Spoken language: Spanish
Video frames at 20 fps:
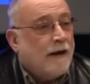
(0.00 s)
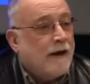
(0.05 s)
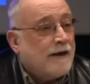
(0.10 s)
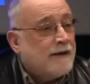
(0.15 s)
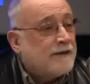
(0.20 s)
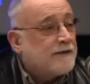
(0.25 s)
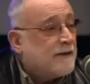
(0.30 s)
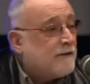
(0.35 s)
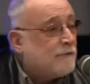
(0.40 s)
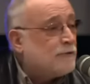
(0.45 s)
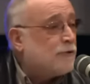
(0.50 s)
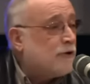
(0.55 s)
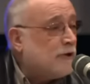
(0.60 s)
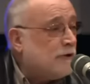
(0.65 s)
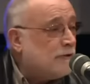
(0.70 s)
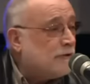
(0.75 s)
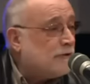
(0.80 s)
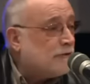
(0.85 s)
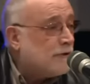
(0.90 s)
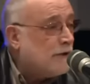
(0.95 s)
a Estados
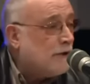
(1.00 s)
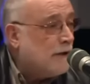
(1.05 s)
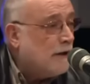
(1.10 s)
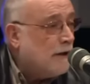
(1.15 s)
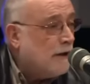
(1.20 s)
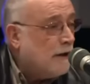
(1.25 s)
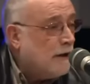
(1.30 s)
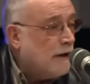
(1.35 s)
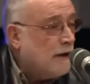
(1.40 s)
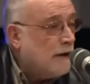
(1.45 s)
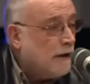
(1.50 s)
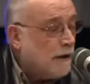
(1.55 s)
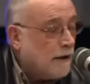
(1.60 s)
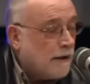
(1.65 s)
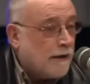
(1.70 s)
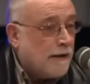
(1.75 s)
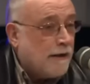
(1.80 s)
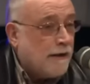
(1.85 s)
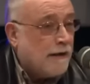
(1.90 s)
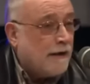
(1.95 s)
Unidos
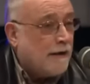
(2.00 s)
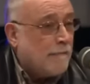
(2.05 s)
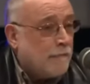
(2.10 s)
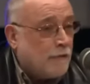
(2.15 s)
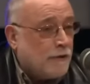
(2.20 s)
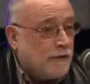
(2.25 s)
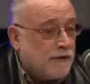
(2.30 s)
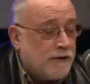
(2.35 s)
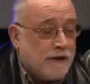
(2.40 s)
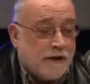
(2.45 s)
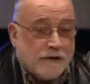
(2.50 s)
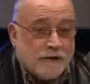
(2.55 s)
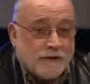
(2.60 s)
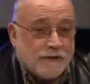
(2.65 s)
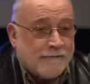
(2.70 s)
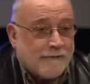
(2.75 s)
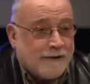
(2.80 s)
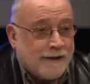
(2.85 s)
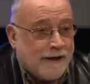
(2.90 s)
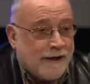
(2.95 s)
que la policía
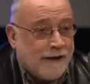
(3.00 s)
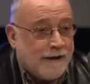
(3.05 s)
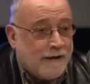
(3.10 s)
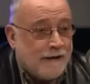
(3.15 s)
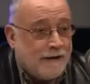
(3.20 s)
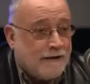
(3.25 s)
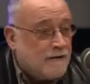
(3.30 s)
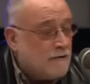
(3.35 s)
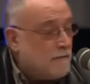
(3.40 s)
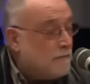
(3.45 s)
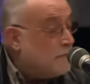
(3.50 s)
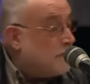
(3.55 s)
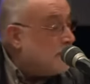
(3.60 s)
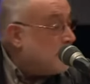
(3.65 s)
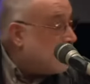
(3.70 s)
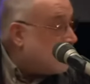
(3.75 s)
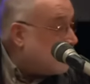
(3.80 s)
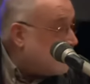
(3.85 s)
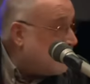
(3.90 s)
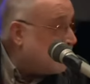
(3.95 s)
norteamericana
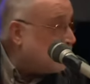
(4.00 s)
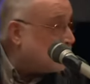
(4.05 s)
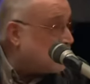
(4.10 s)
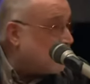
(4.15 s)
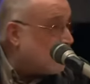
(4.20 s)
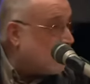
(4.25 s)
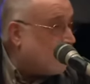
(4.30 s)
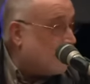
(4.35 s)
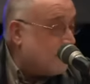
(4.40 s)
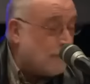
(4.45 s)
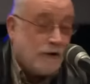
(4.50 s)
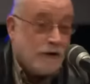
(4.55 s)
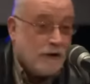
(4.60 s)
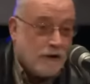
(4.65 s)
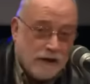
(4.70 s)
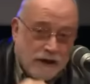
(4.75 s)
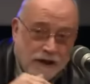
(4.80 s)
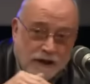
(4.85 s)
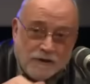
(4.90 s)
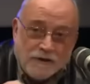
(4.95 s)
miraría a otro lado
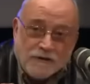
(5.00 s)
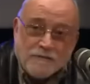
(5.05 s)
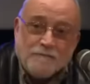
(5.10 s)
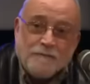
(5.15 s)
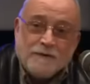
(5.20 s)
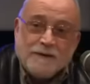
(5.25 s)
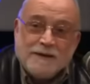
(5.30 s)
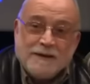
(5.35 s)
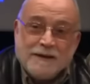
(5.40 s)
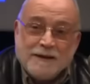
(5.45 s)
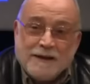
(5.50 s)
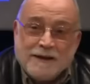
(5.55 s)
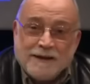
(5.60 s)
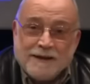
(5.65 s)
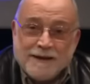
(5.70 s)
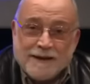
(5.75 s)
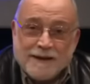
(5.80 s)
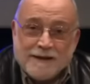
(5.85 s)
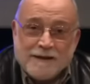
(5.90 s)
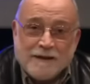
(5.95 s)
y no impediría la
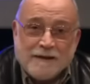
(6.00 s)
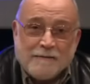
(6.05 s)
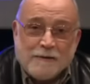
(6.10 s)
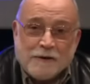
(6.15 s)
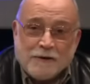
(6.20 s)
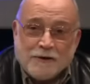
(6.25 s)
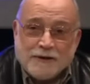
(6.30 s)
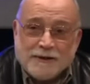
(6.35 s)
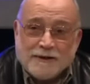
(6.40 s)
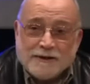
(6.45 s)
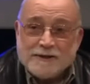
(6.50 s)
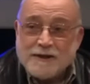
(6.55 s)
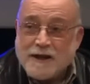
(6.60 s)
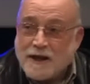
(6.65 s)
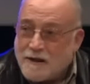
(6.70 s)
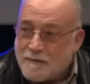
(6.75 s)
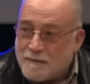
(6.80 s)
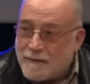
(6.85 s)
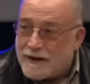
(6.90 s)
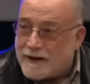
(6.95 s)
llegada de avionetas
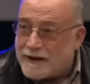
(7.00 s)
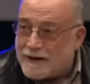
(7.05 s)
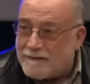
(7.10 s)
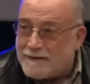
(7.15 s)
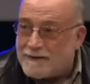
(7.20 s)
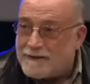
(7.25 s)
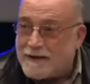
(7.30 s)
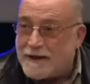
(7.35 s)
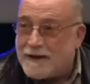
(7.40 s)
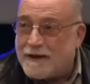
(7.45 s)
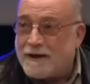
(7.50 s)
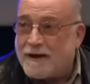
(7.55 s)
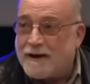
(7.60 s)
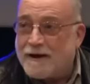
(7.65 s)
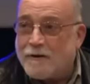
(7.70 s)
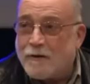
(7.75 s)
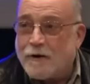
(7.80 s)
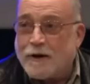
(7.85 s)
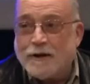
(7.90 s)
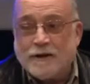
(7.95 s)
para que vaciaran
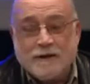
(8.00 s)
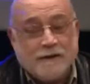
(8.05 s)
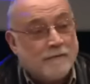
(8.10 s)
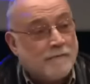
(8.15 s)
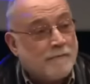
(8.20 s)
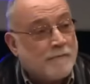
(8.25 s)
la cocaína.